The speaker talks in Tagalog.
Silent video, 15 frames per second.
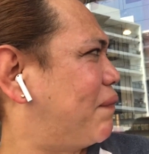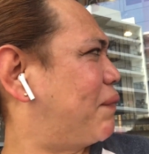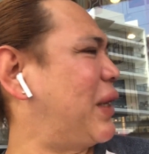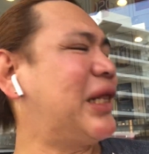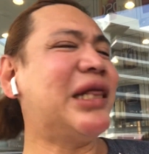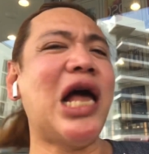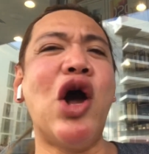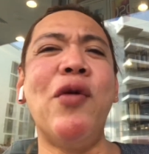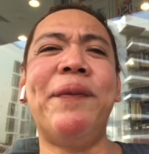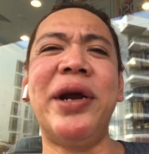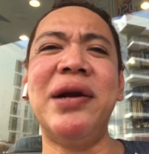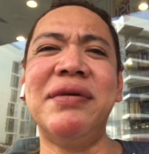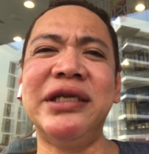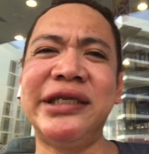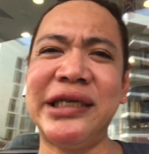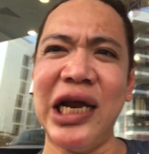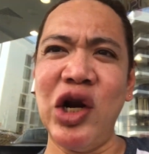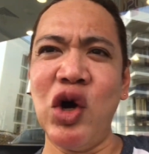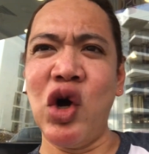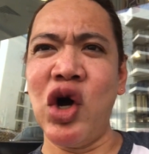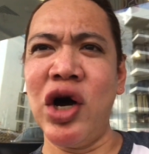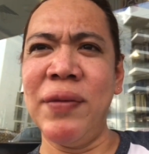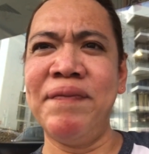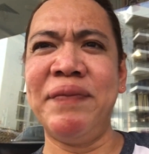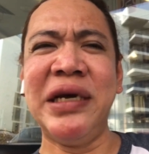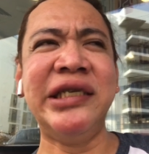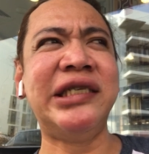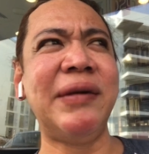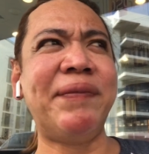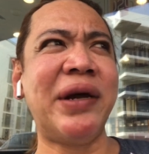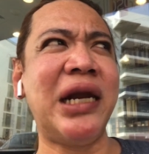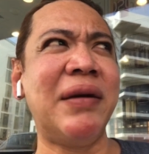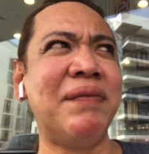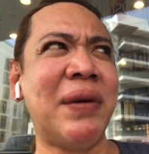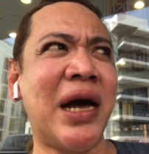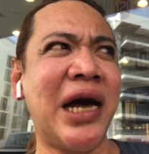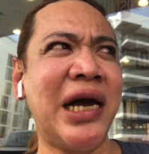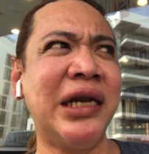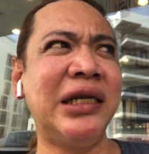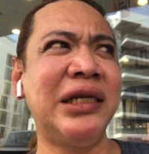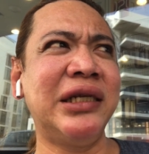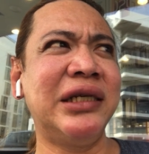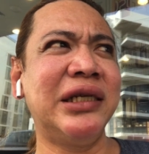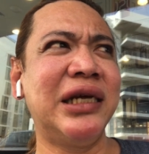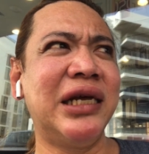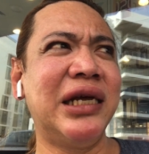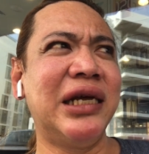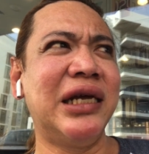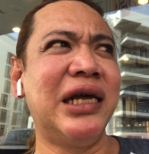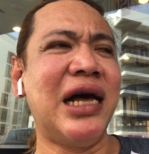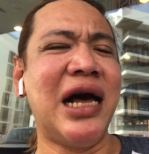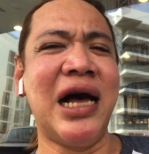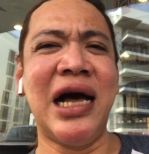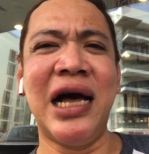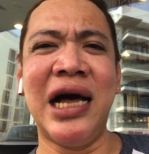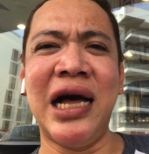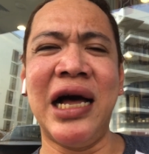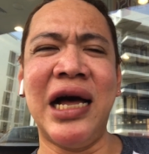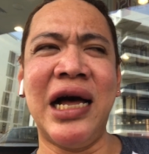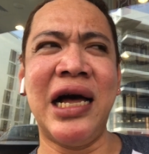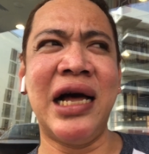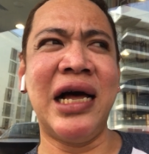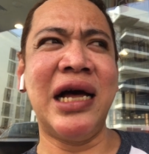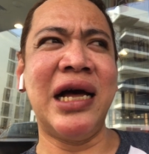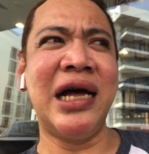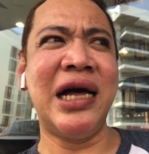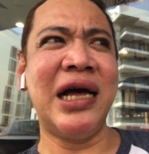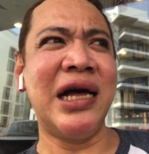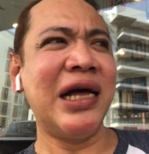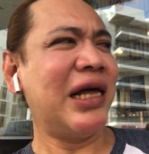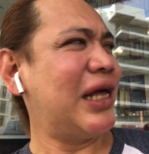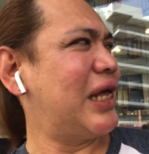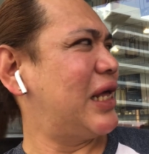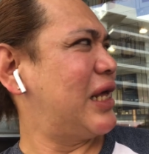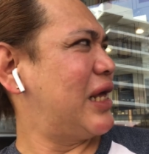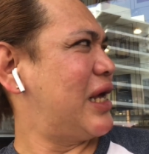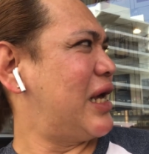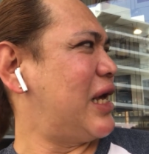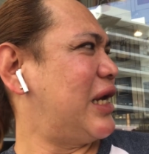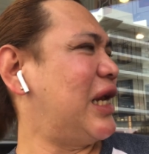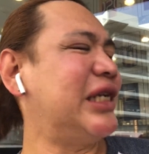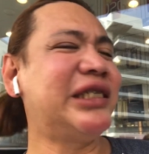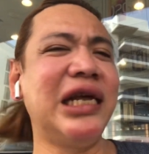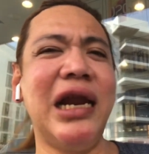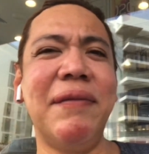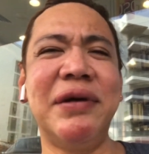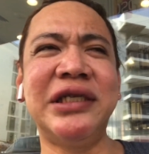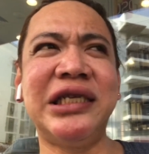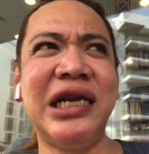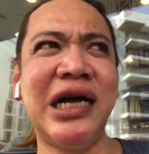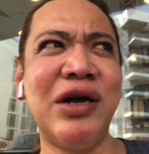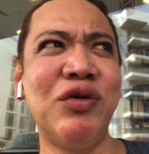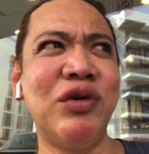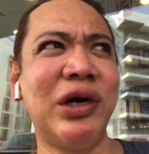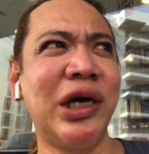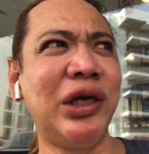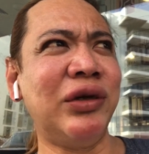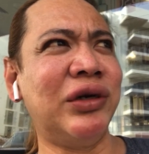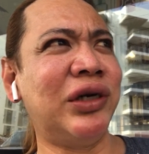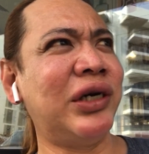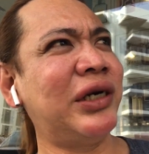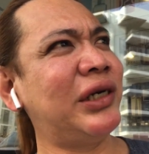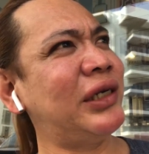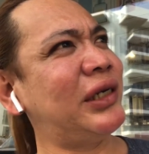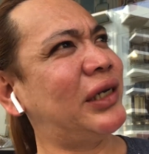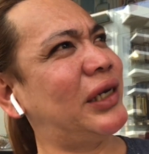may tao pa naman sa loob busy pa naman ah uh, nasa labas lang ako ngayon